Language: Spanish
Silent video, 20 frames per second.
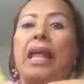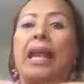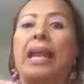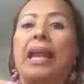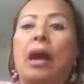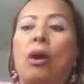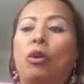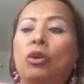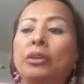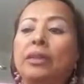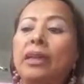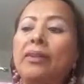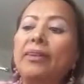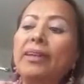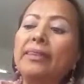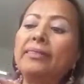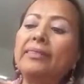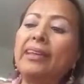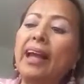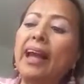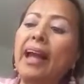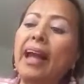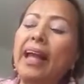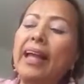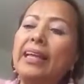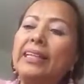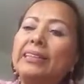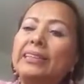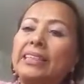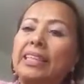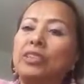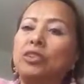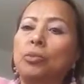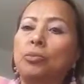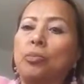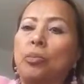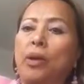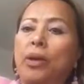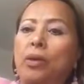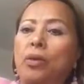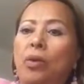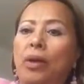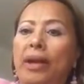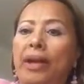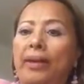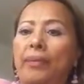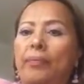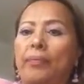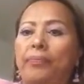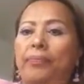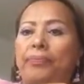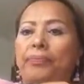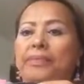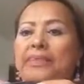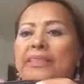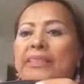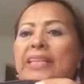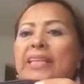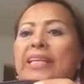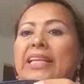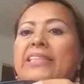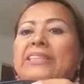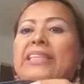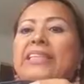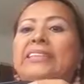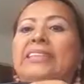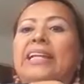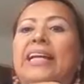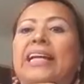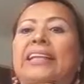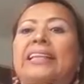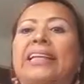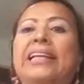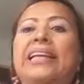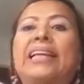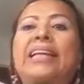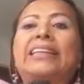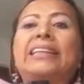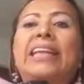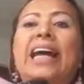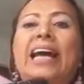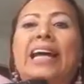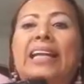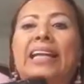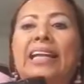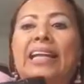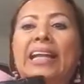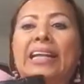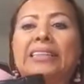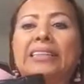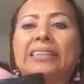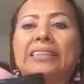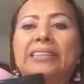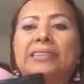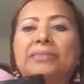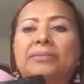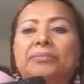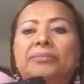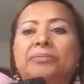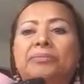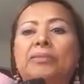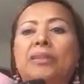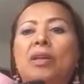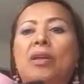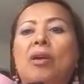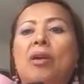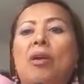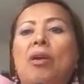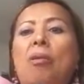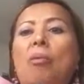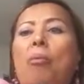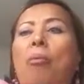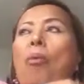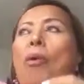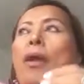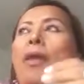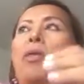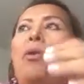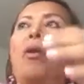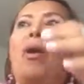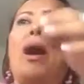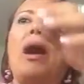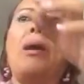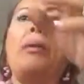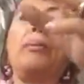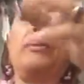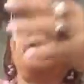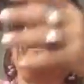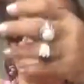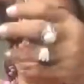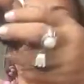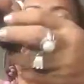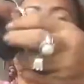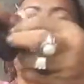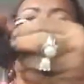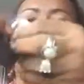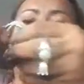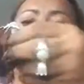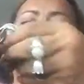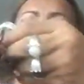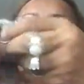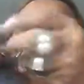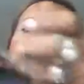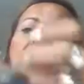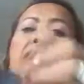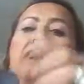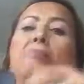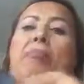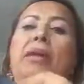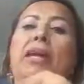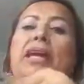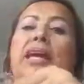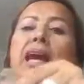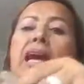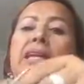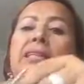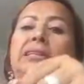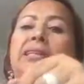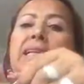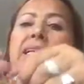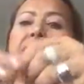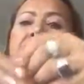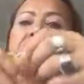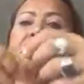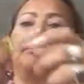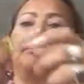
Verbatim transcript: La otra ventaja es que yo puedo, sin necesidad de quitarlas, puedo abrir mi casa